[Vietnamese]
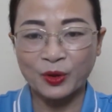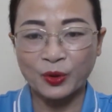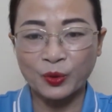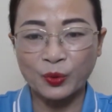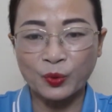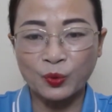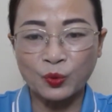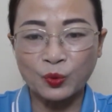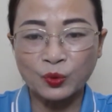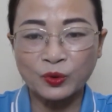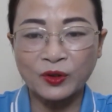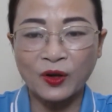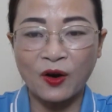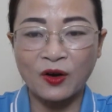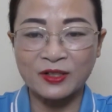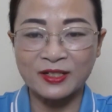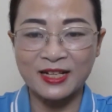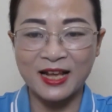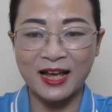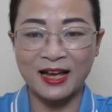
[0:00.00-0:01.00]
Đủ tỏ
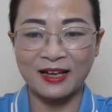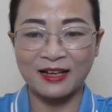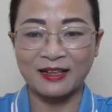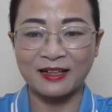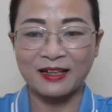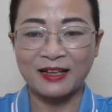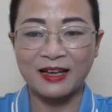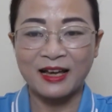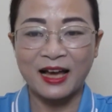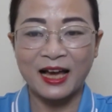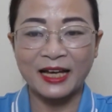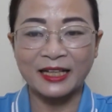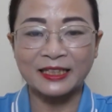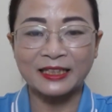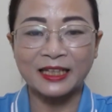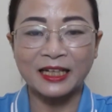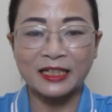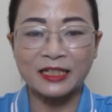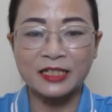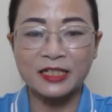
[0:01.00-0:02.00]
rằng anh
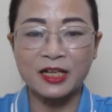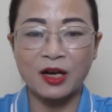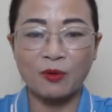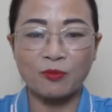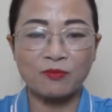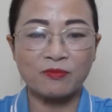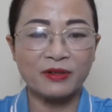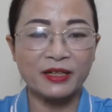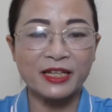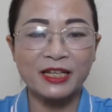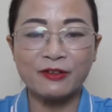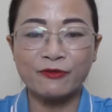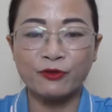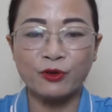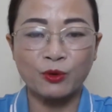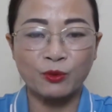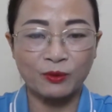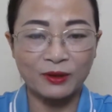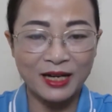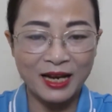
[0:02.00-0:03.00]
thận trọng y
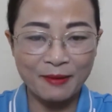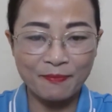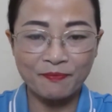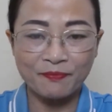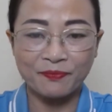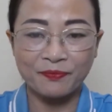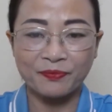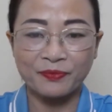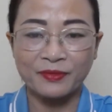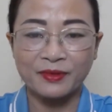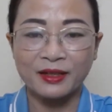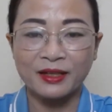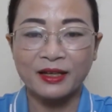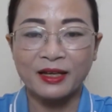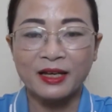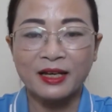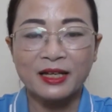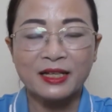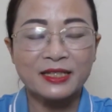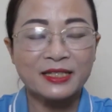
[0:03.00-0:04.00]
phục lắm.
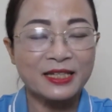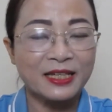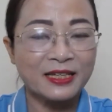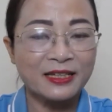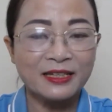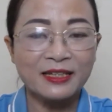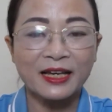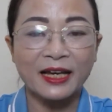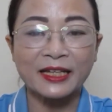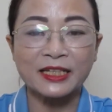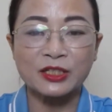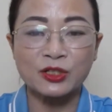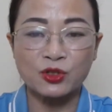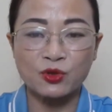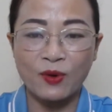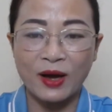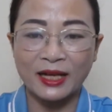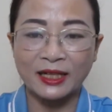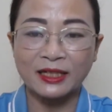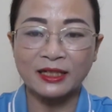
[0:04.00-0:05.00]
Chính anh
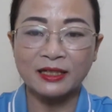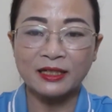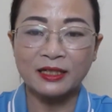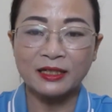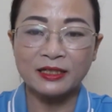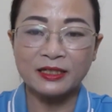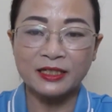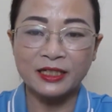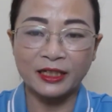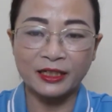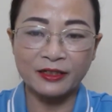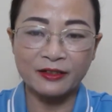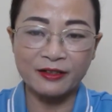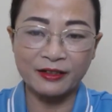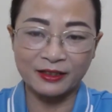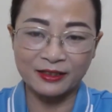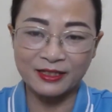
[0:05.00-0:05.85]
Doãn nhận được